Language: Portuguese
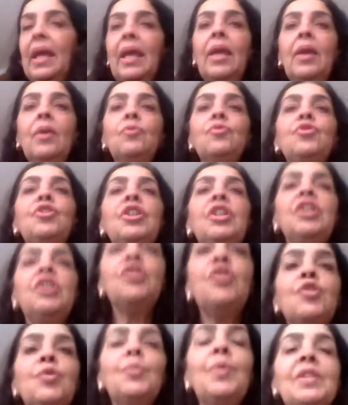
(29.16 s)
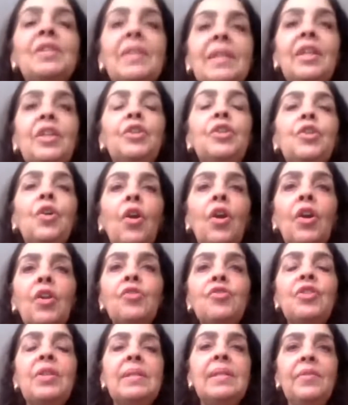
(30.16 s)
Eu dirijo o Escritório
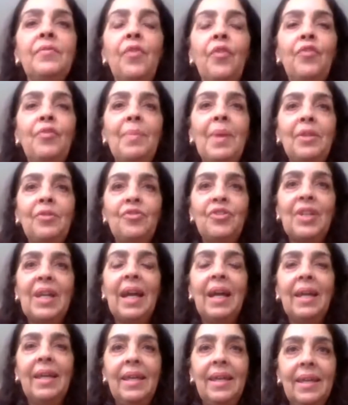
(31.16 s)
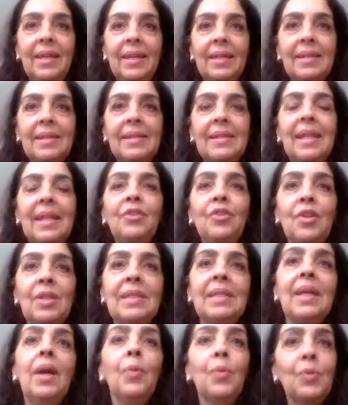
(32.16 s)
de Desenvolvimento de Carreiras da
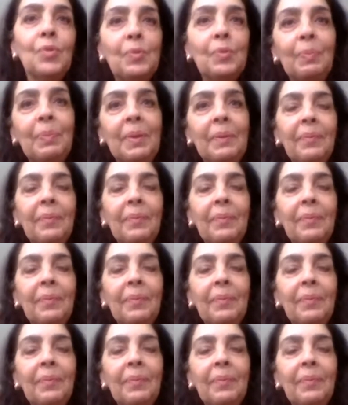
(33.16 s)
nossa USP,